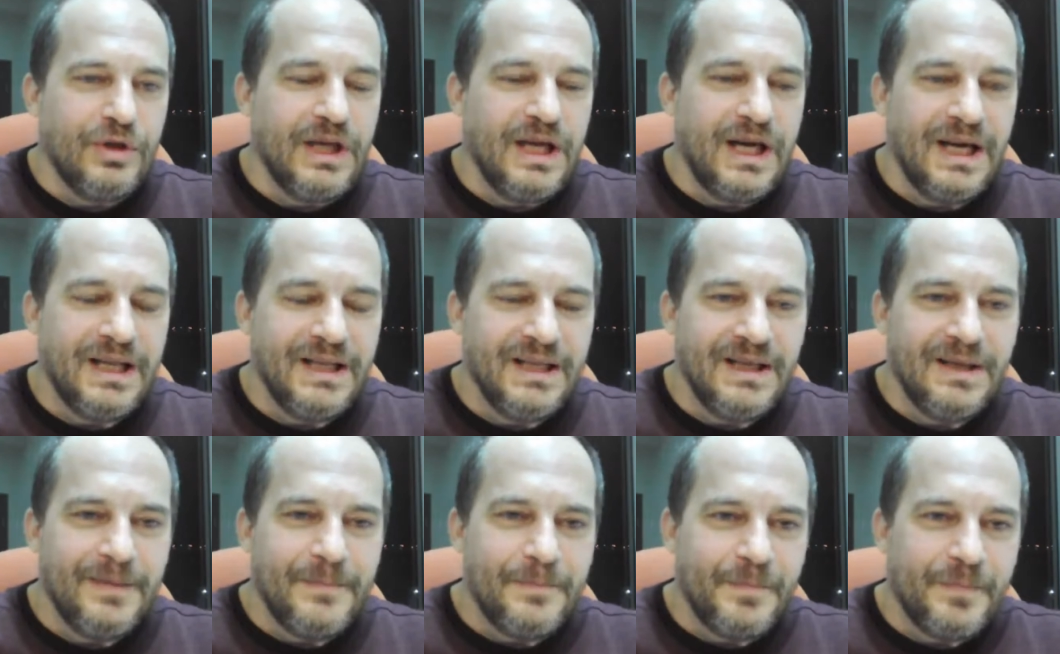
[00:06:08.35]

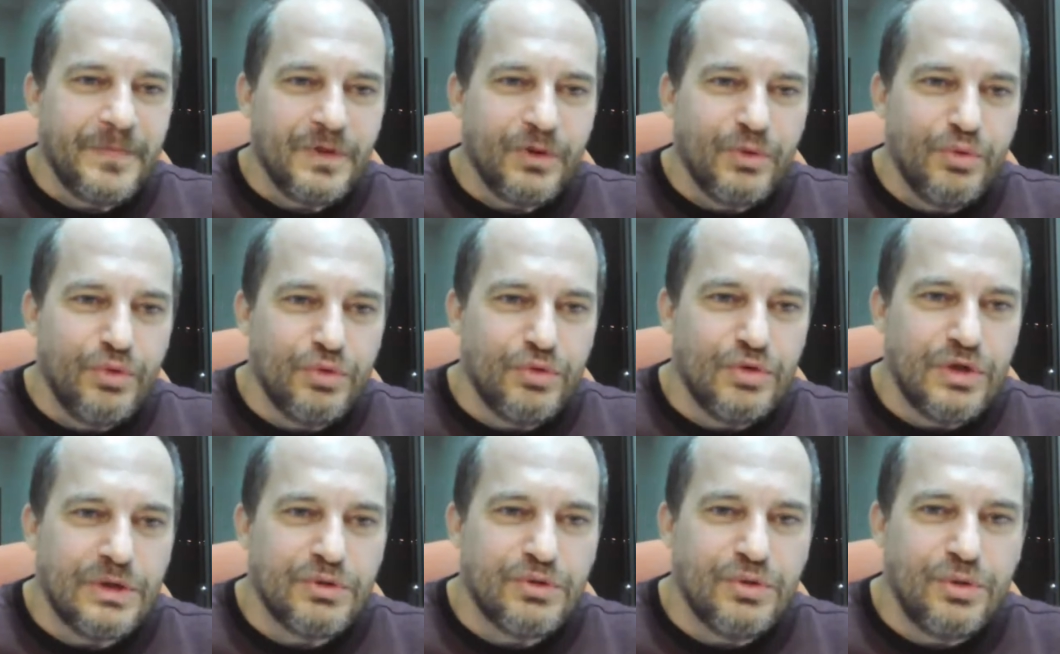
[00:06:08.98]
Yani
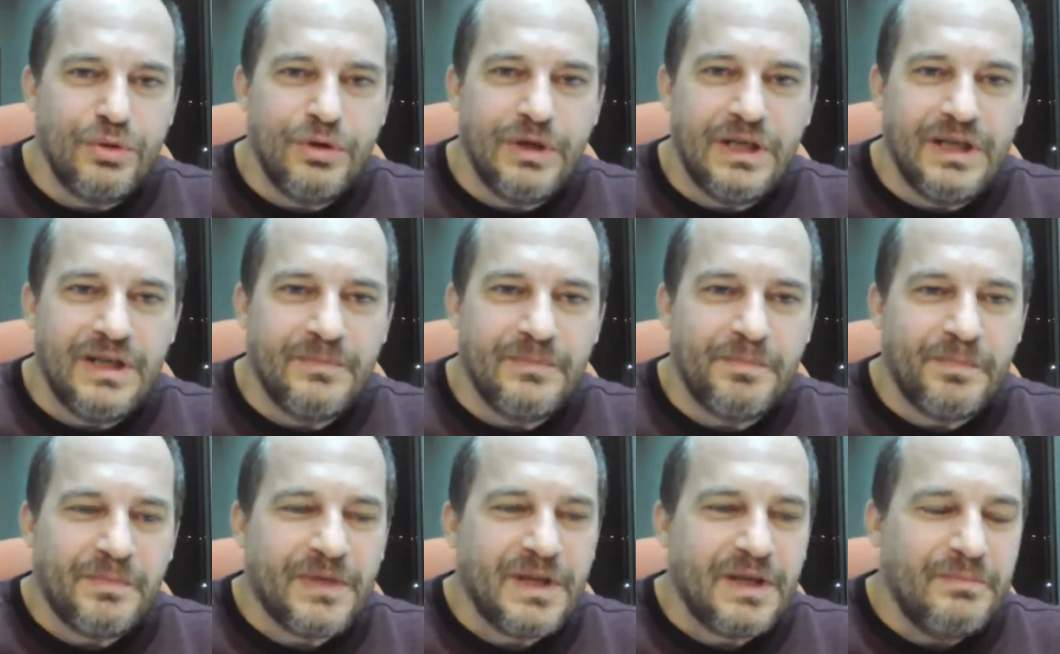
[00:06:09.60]
Türkçe
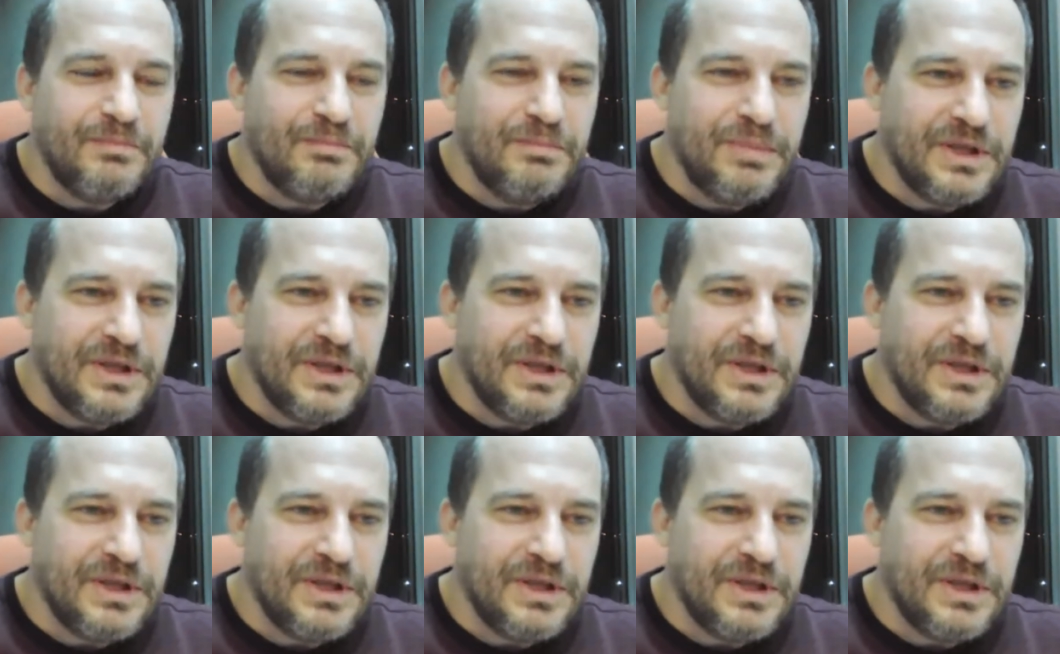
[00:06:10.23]
söyleyelim